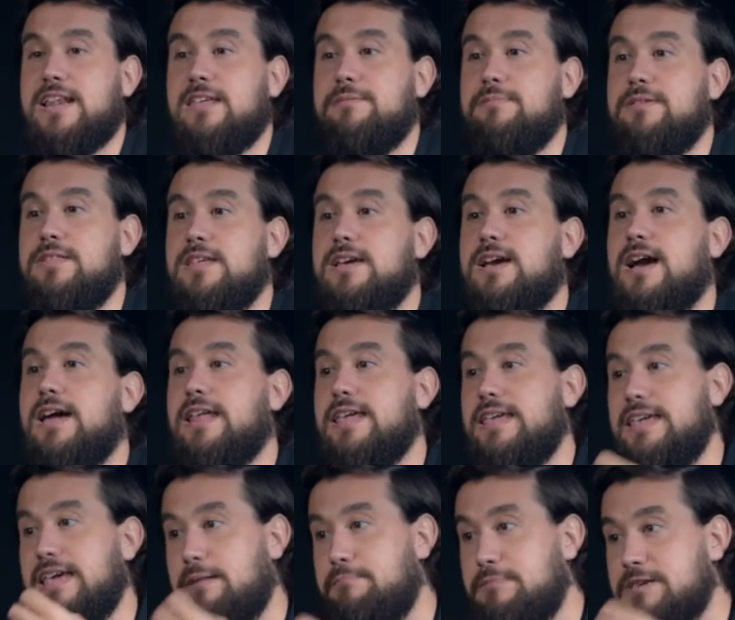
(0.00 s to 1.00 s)
a reivindicar,
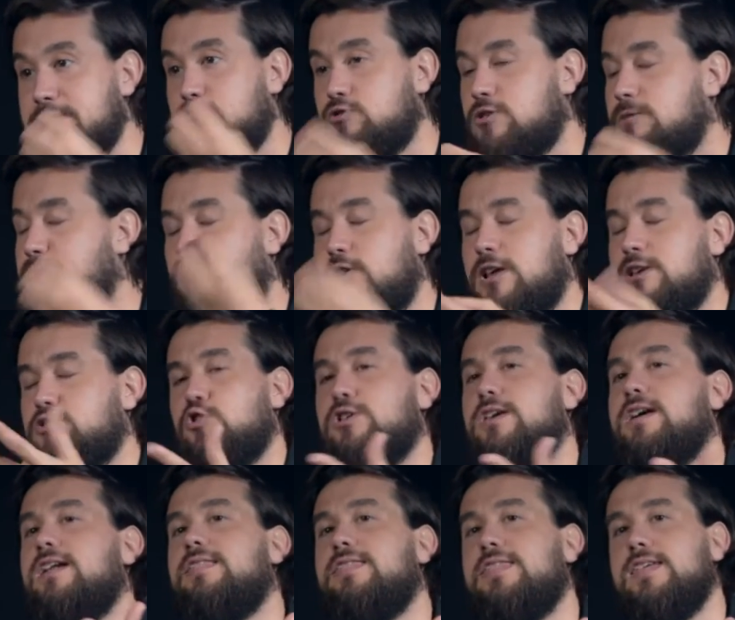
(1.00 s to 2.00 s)
y al mismo tiempo la
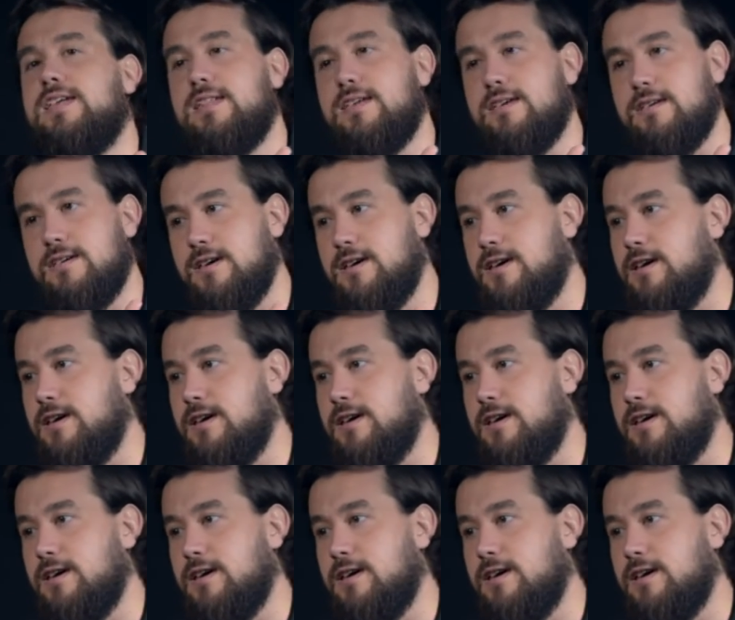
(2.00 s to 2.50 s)
historia del cine